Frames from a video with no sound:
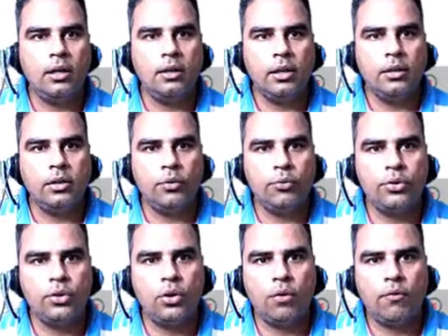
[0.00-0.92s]
द
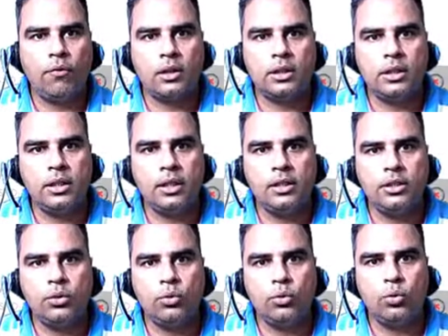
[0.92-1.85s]
डिफ्यूजन ऑफ ऑक्सीजन एंड
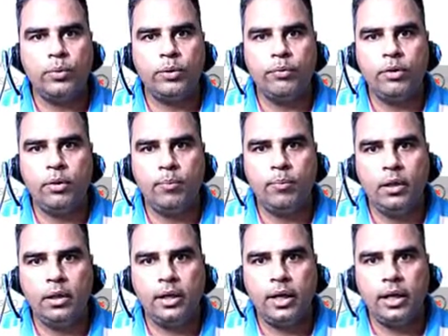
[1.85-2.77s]
सी टू बिटवीन
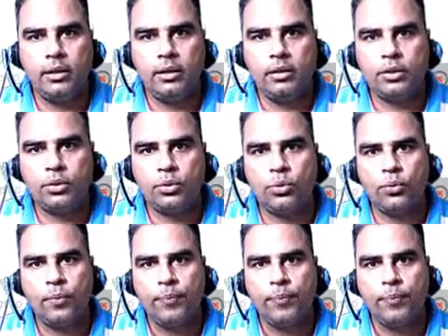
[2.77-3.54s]
ब्लड एंड द टिश्यू